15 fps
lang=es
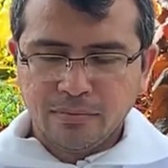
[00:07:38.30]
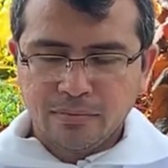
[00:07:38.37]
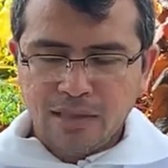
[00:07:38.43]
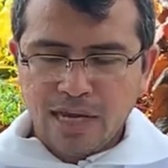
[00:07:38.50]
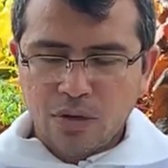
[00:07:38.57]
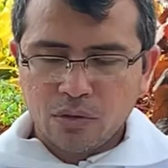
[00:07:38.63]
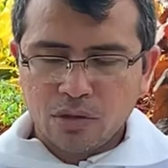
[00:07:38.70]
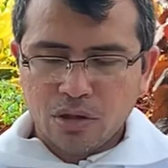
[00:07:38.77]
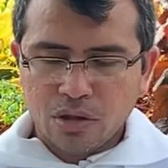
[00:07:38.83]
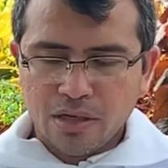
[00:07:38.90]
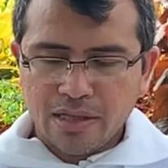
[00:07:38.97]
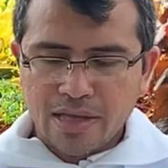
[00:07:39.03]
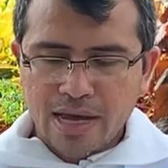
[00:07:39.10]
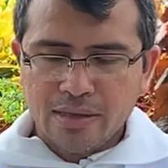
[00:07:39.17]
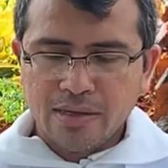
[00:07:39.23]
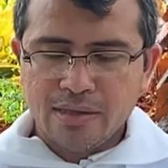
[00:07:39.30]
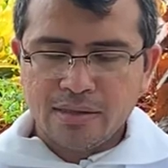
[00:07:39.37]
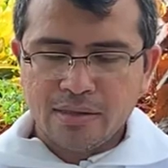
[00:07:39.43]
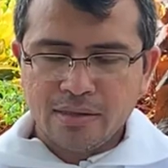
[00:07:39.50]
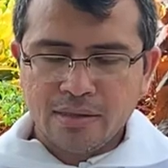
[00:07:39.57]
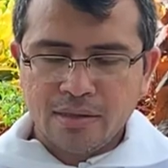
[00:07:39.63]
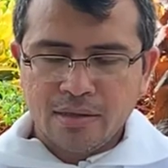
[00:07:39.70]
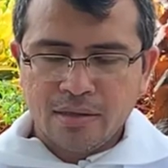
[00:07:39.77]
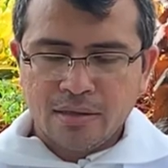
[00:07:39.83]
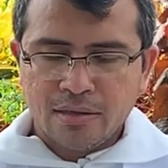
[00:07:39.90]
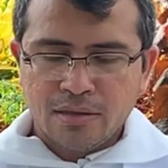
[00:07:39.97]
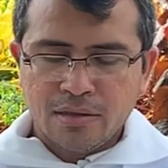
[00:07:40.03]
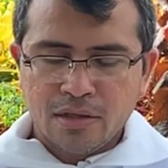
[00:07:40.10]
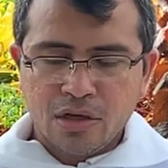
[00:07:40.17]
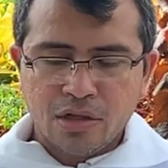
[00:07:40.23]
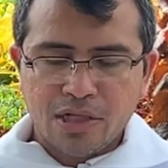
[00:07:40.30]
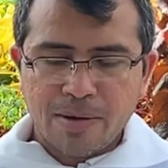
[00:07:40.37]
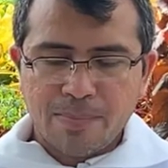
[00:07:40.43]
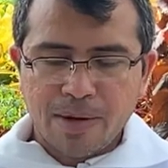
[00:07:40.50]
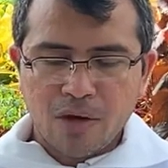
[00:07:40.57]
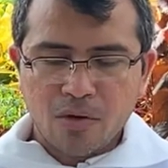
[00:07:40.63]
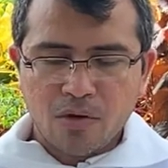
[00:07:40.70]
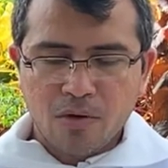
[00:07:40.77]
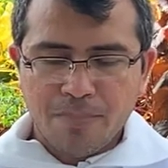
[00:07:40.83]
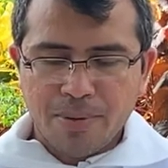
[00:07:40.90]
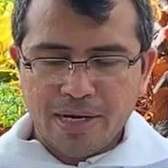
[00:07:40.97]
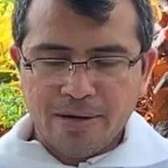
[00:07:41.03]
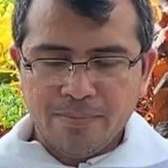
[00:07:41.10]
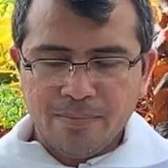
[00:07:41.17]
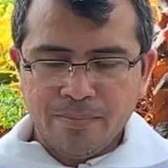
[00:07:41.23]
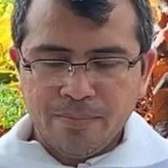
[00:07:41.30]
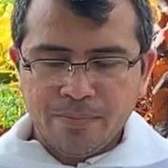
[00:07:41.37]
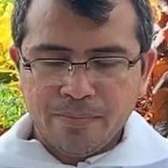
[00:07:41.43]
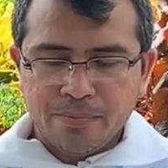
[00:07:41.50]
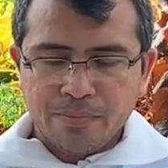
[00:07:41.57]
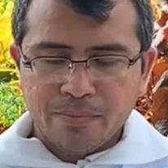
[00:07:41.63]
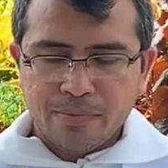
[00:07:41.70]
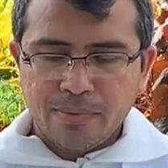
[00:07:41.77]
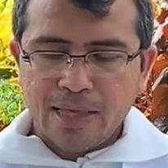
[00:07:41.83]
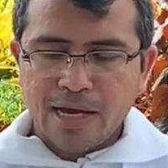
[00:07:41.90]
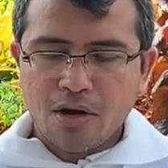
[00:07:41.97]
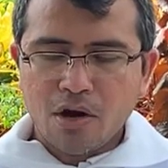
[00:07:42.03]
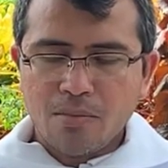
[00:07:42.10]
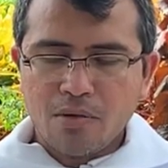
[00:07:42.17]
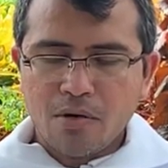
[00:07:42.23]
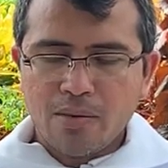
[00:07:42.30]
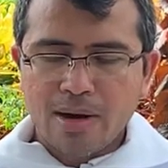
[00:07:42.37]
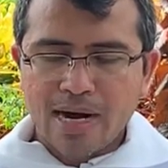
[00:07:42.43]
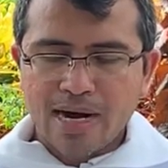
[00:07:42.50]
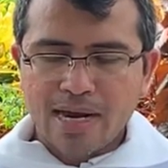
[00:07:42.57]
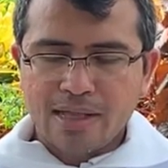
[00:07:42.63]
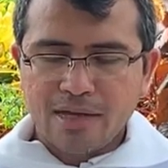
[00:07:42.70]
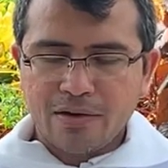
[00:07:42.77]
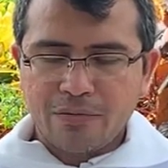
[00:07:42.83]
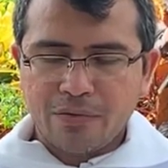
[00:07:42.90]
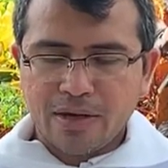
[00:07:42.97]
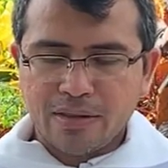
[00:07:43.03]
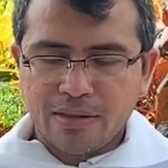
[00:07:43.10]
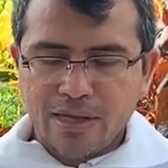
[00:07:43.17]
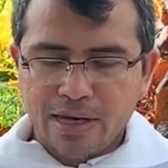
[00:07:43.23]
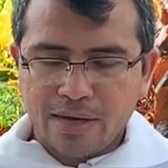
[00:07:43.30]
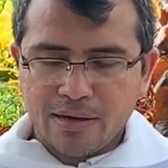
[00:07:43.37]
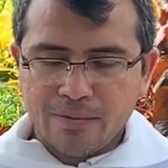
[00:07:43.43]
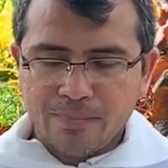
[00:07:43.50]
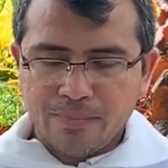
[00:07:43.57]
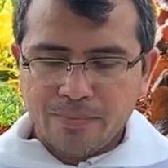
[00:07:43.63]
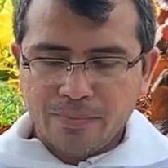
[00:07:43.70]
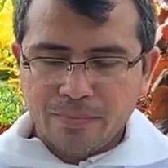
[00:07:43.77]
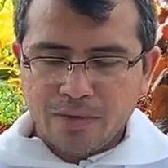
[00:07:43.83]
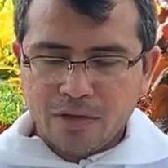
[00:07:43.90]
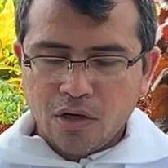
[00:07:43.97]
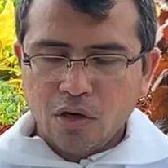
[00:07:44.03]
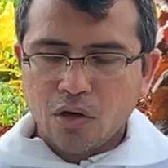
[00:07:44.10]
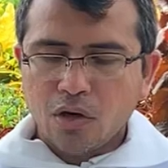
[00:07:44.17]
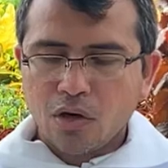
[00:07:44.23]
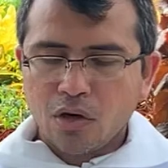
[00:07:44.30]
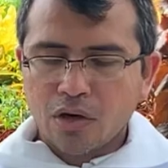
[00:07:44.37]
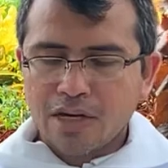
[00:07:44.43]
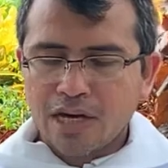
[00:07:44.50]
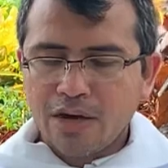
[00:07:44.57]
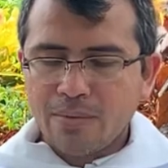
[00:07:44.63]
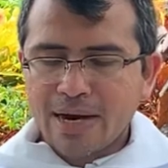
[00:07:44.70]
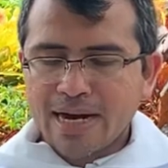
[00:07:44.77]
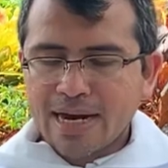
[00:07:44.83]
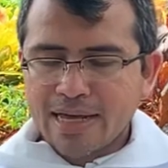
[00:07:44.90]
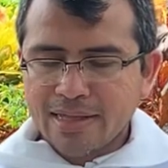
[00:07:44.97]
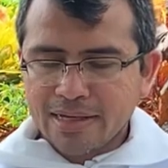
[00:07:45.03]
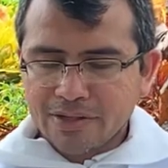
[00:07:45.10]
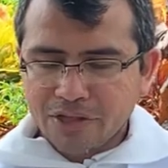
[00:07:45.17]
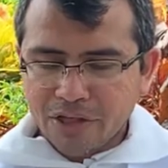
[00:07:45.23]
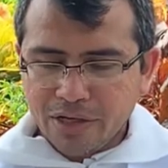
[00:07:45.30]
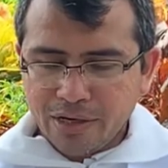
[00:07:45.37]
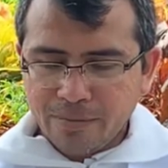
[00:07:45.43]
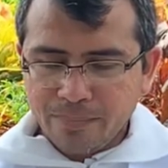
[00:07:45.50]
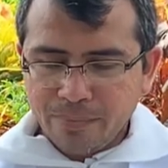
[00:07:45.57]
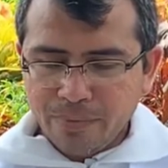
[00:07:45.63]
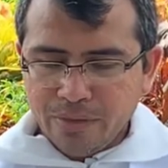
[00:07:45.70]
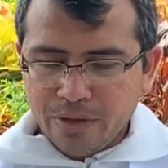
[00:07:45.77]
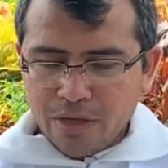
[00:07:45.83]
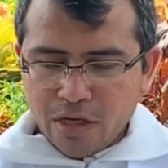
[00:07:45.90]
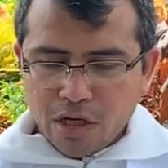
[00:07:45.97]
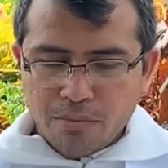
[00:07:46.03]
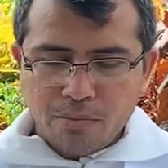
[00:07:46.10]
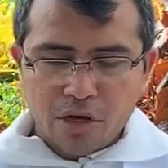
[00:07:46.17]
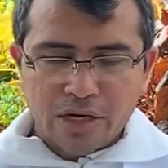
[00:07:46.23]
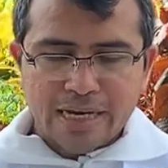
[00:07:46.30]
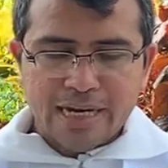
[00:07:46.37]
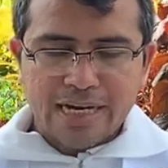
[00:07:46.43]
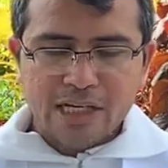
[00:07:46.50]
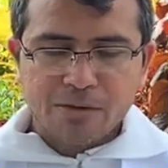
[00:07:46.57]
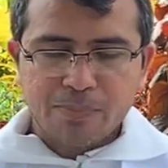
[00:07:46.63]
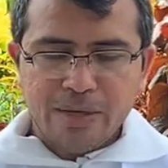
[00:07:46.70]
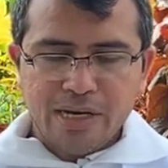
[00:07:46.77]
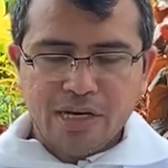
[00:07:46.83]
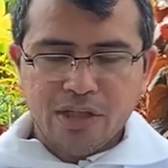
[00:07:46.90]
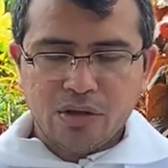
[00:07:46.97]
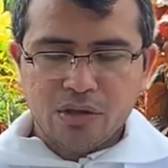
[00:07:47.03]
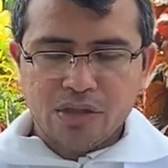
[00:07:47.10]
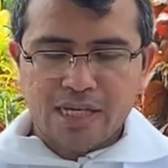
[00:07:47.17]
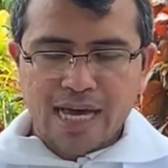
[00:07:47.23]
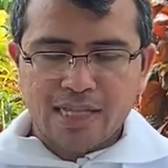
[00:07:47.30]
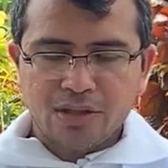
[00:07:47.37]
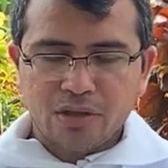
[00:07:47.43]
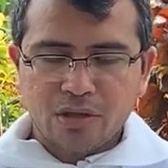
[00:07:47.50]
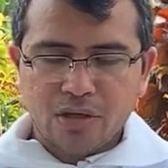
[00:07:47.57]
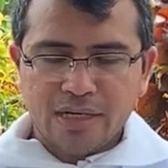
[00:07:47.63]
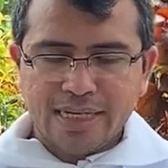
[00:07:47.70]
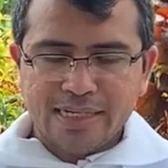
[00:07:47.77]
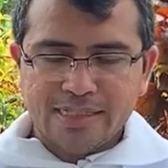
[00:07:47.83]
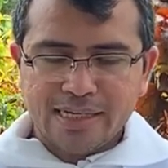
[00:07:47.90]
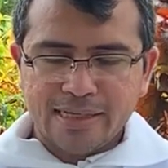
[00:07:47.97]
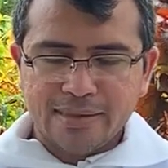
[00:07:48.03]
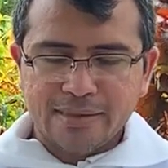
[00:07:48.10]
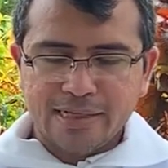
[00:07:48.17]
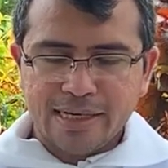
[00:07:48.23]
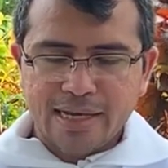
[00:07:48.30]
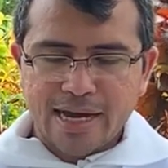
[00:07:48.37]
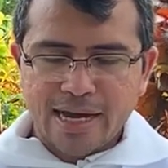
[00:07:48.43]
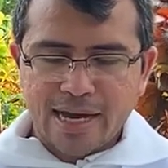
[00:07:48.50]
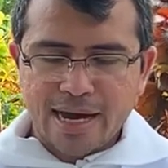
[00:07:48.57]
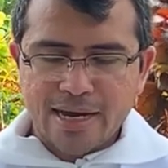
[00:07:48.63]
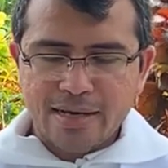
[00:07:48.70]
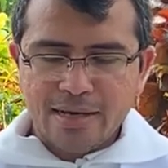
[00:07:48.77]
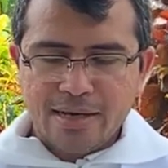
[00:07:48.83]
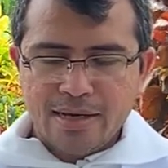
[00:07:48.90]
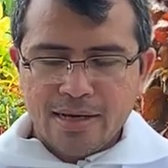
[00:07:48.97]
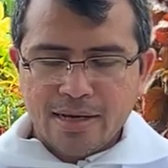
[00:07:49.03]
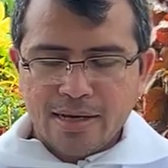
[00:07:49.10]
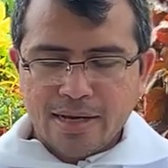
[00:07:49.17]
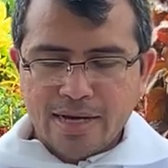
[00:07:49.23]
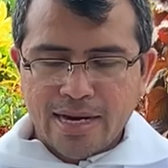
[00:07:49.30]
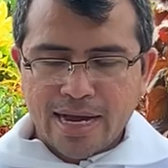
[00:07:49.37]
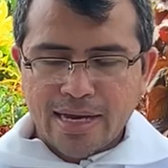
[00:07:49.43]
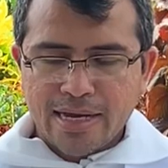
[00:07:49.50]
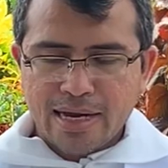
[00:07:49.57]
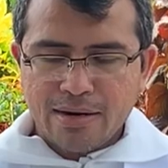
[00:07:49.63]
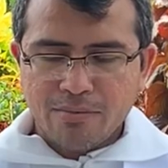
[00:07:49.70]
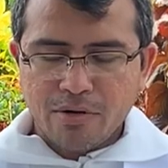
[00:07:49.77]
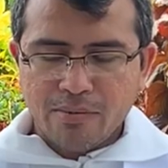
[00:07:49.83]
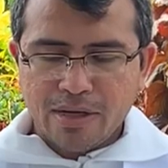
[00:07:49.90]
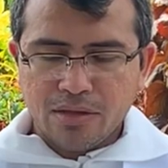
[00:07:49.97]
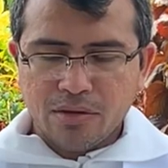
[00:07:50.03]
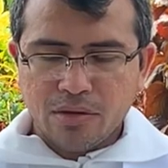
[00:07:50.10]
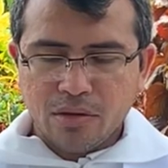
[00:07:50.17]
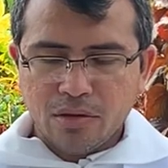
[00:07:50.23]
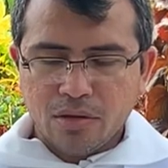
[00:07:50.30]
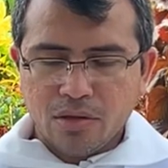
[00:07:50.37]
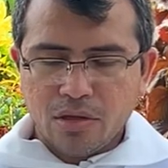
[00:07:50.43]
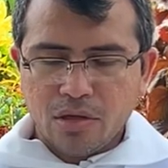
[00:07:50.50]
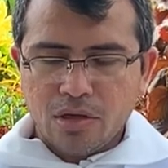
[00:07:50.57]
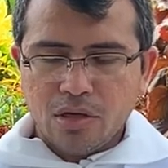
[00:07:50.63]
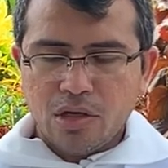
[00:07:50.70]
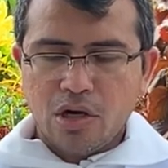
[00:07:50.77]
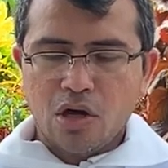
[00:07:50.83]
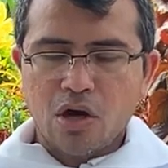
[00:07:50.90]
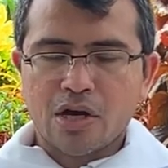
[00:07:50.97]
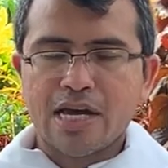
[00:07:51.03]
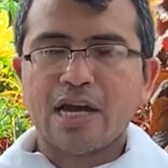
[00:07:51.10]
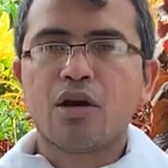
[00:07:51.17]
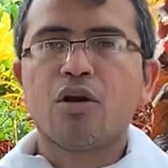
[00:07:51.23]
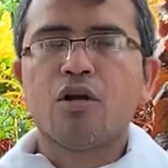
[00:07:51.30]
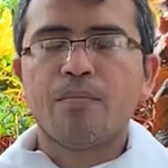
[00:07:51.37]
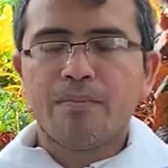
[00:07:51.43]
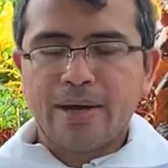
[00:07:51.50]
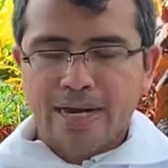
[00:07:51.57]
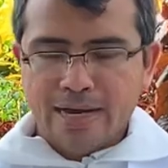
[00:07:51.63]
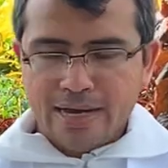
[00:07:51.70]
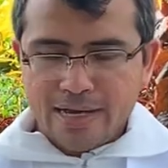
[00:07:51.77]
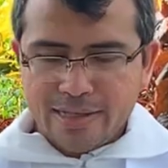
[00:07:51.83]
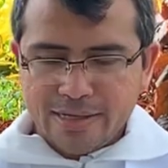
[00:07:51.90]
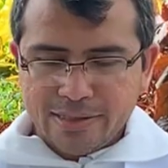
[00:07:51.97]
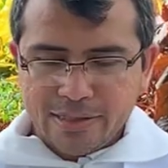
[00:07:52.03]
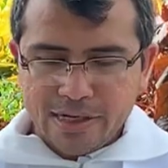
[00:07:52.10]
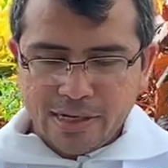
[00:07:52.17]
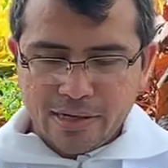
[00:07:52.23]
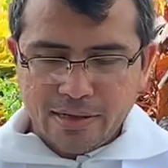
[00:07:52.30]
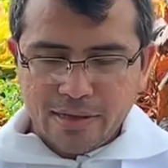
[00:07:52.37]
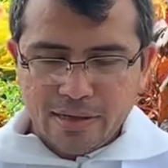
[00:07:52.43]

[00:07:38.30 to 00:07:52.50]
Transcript: y autoridades no se preocupen de cómo van a defender o qué van a decir, porque el Espíritu Santo les enseñará en aquel momento lo que convenga decir.